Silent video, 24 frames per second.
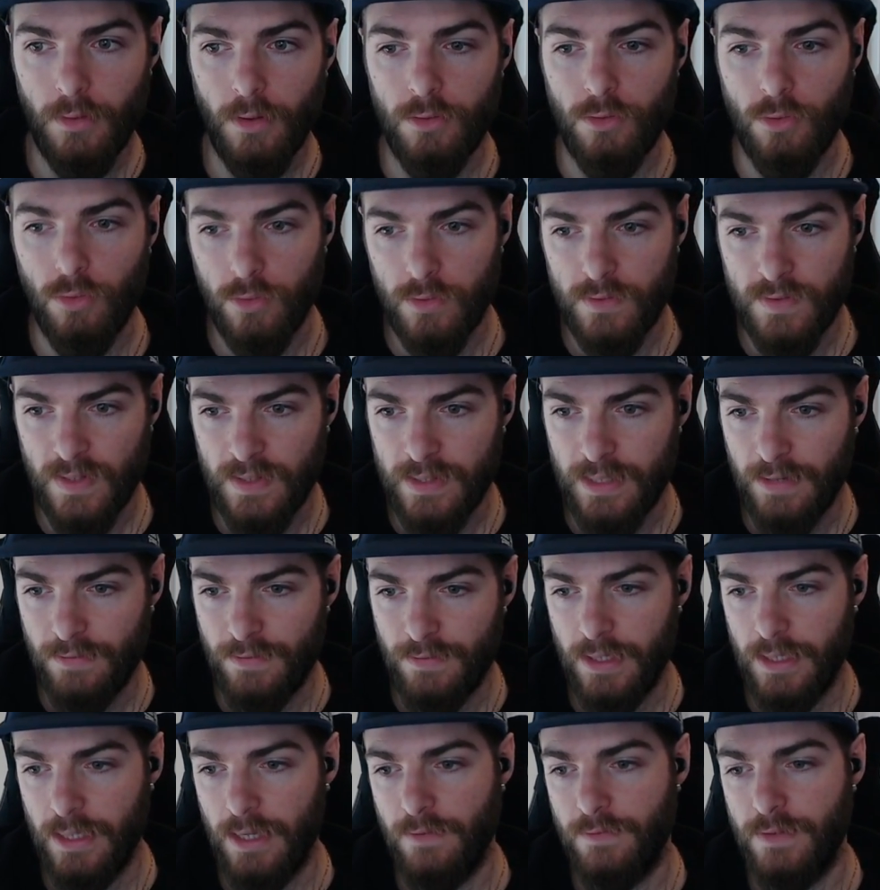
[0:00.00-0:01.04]
Donc ça, il
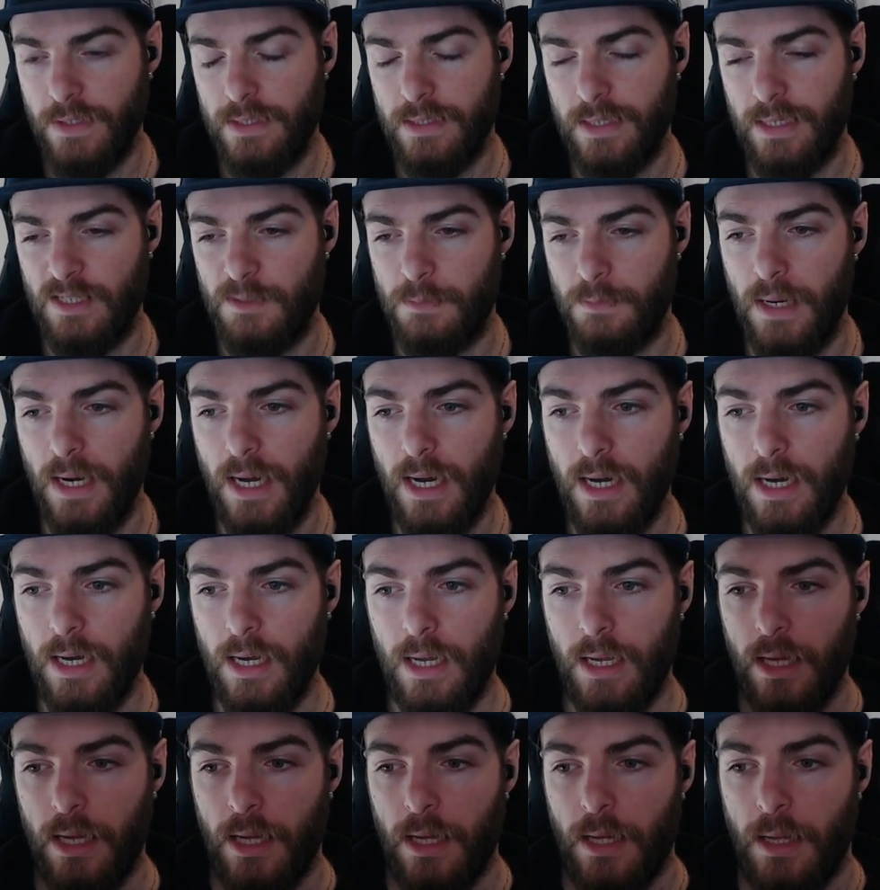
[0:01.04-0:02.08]
y avait cet aspect-là.
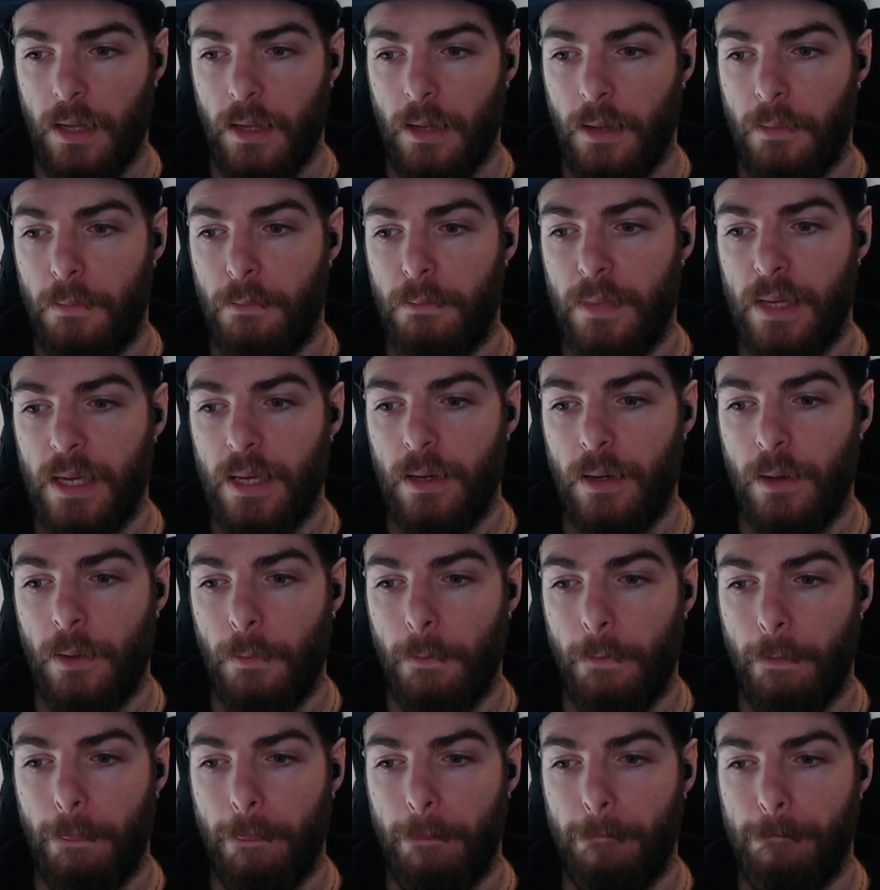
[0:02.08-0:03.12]
Mais euh,
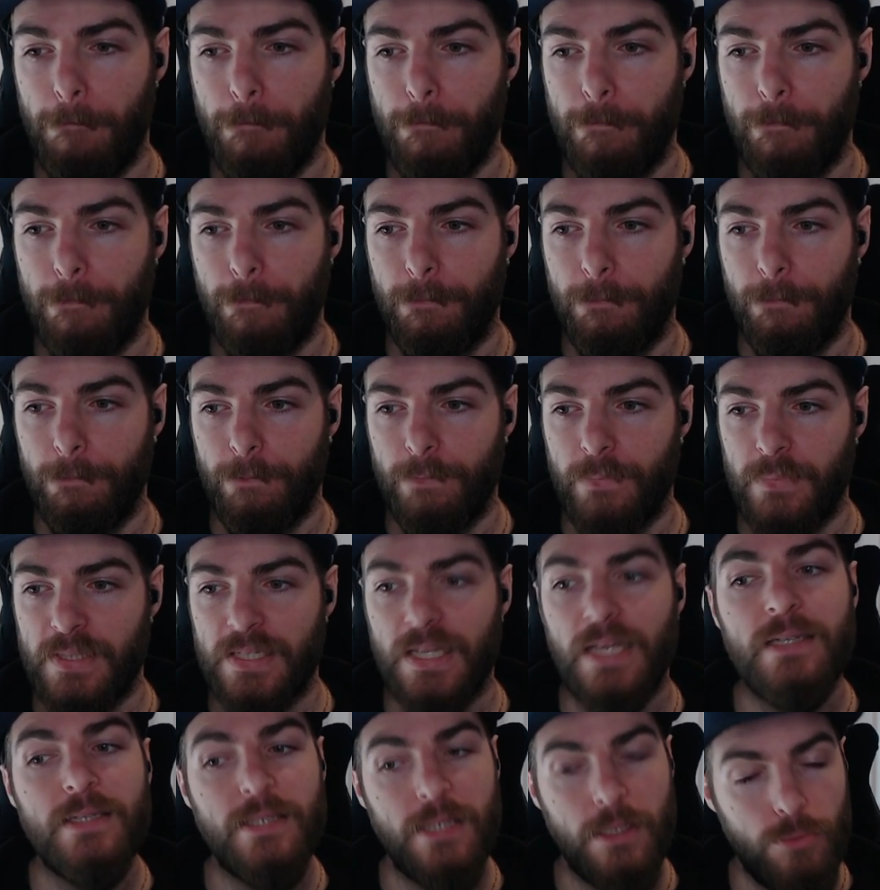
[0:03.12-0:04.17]

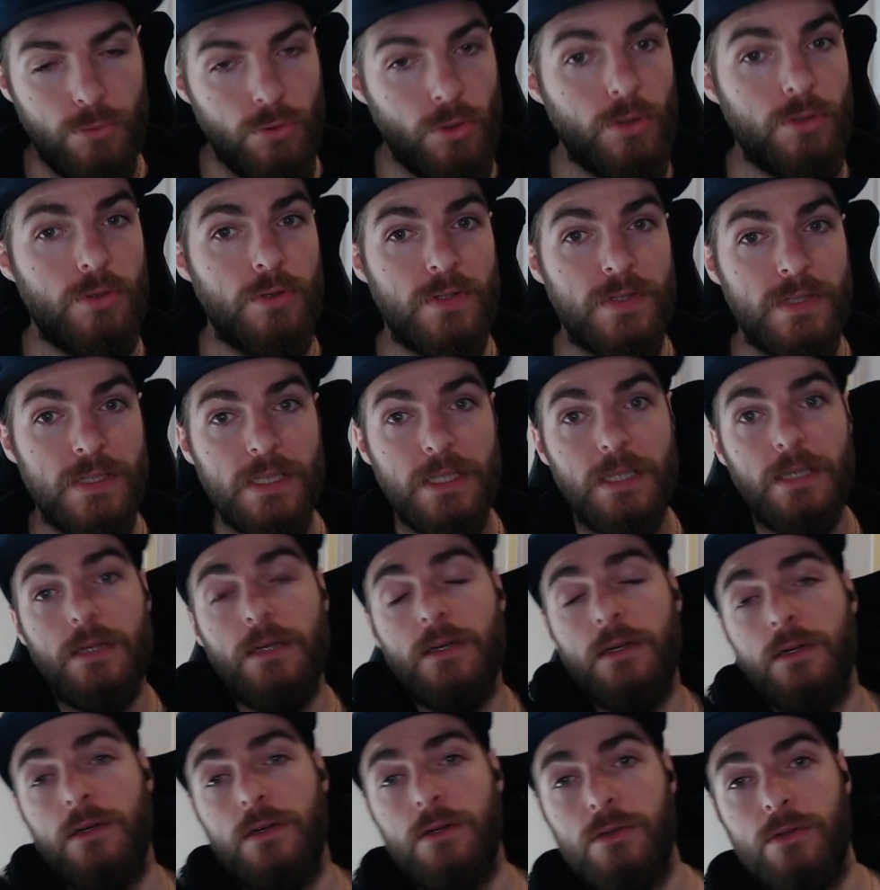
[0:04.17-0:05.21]
c'est assez dur de s'y
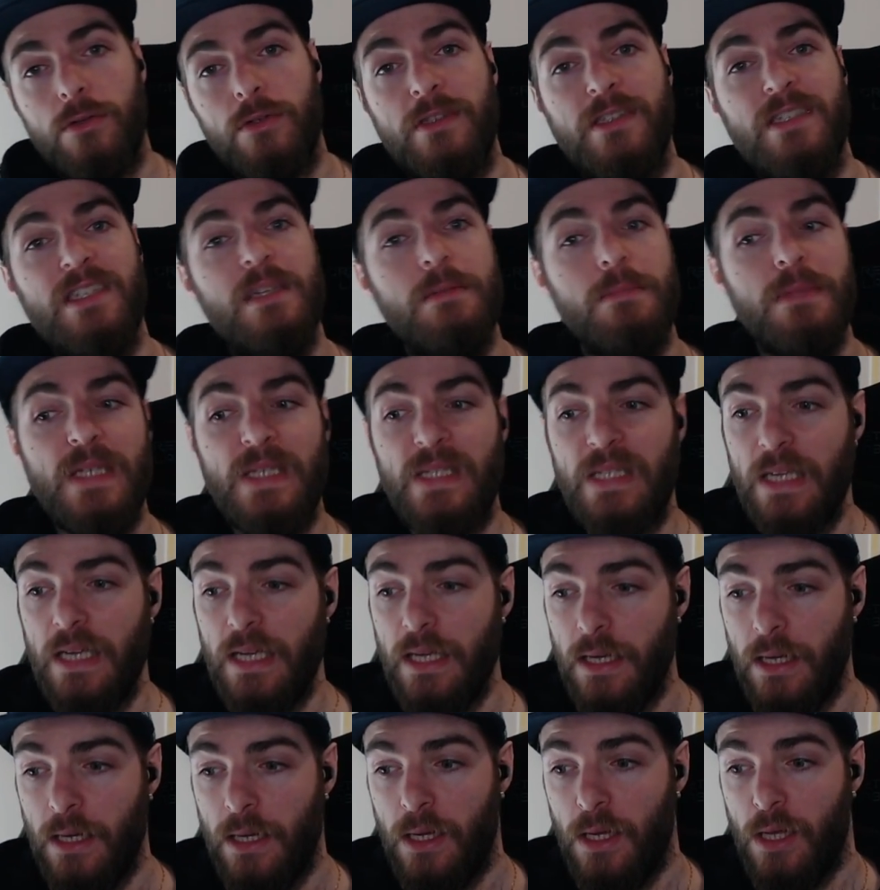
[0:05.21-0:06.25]

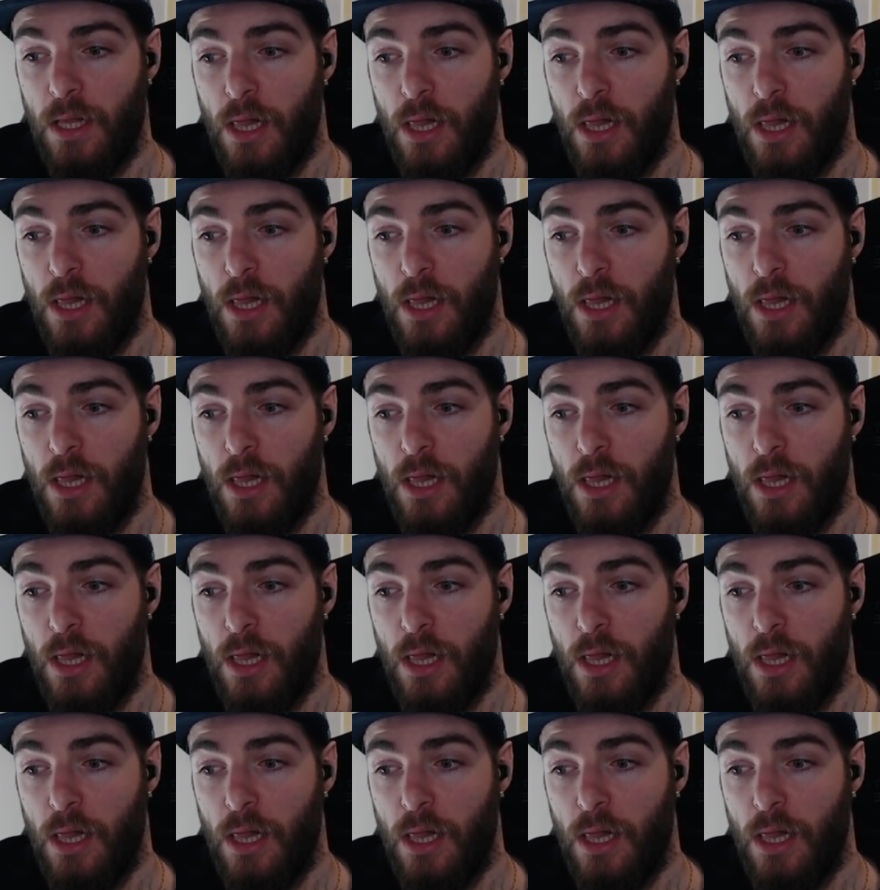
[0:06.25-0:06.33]
immiscer.